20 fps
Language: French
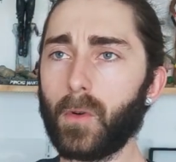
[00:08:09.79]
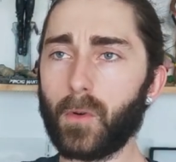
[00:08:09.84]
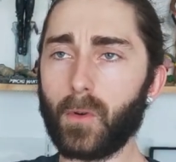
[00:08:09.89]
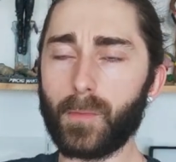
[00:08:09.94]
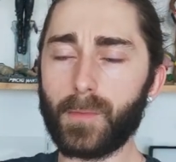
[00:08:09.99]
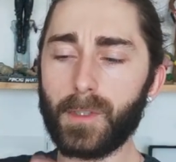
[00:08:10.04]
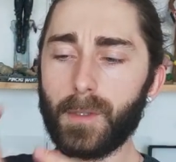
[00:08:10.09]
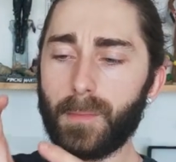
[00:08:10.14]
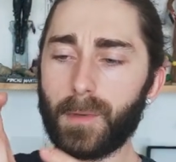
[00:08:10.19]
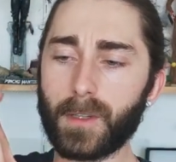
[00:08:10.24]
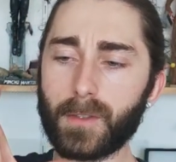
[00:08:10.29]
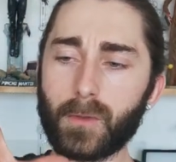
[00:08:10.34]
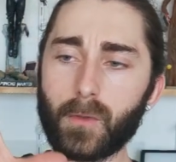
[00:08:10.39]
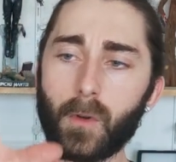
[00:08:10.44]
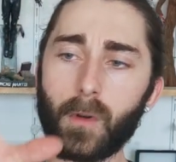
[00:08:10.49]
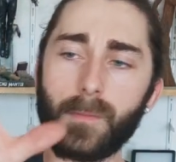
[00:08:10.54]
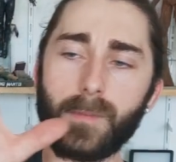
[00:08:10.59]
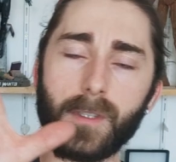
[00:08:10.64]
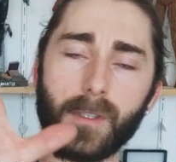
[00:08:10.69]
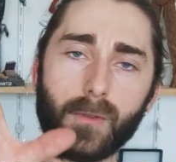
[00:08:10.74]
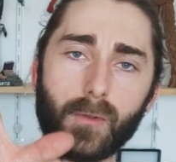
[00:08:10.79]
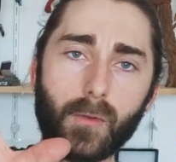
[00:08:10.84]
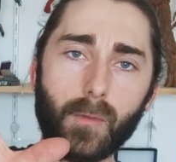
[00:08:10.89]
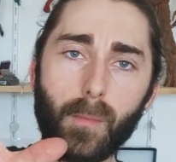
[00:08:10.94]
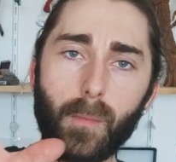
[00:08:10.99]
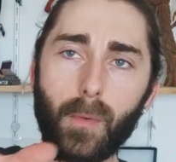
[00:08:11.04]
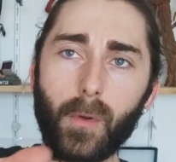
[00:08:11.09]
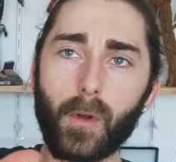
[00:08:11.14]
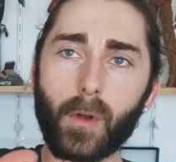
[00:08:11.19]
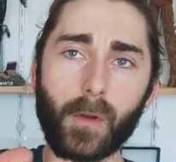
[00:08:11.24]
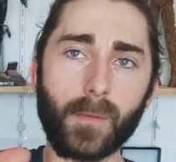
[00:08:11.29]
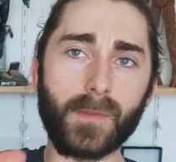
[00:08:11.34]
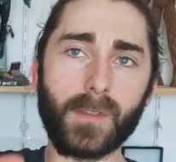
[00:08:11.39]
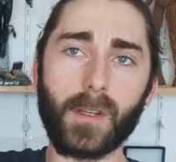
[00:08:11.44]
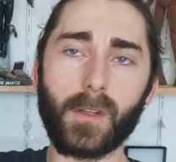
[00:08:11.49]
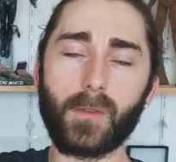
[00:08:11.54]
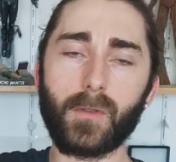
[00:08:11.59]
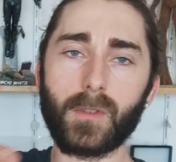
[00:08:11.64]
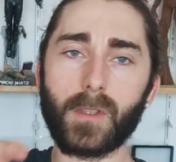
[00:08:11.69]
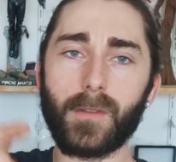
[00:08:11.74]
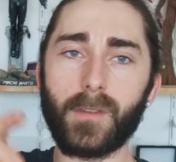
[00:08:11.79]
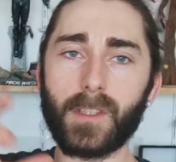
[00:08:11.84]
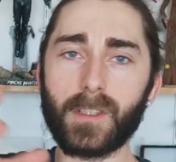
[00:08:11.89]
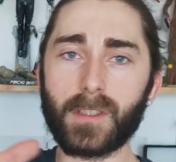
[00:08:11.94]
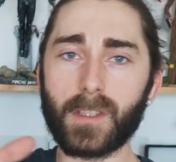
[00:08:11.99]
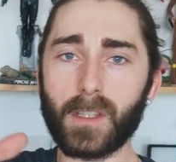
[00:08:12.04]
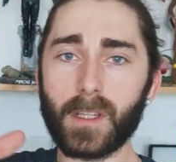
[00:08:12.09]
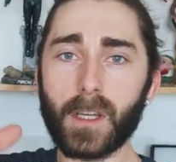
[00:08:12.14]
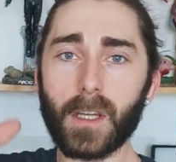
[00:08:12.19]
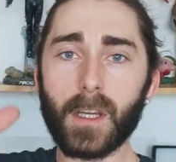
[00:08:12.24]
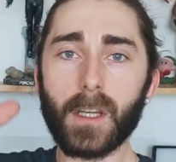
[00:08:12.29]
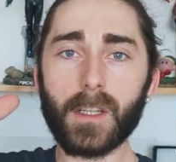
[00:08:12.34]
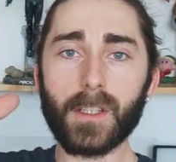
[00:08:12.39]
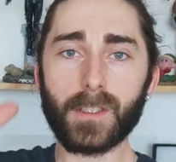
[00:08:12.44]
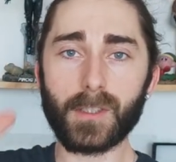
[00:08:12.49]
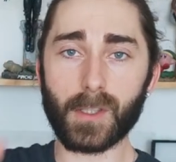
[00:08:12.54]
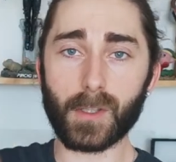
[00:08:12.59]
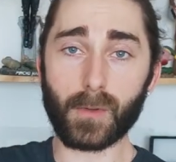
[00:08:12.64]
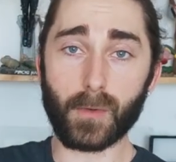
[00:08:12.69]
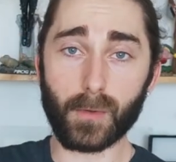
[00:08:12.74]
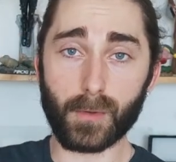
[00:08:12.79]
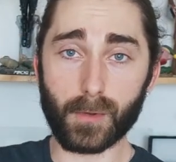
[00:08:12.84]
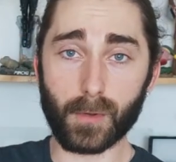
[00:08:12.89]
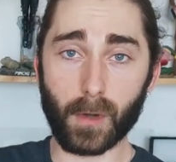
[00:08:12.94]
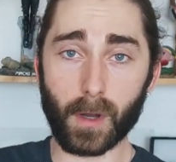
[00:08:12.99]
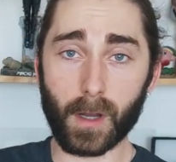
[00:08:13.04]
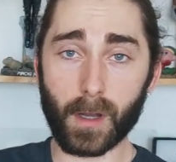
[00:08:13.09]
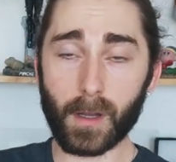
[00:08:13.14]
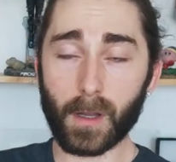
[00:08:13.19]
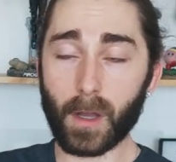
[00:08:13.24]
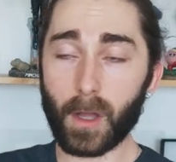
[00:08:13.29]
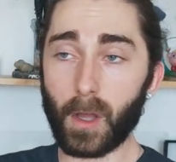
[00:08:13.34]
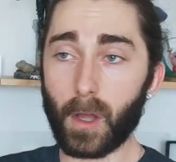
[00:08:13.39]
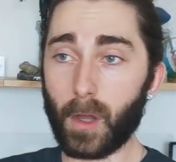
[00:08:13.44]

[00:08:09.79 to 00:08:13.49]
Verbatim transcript: le petit plasto, un petit tube bleu comme ça que j'avais acheté chez Cultura.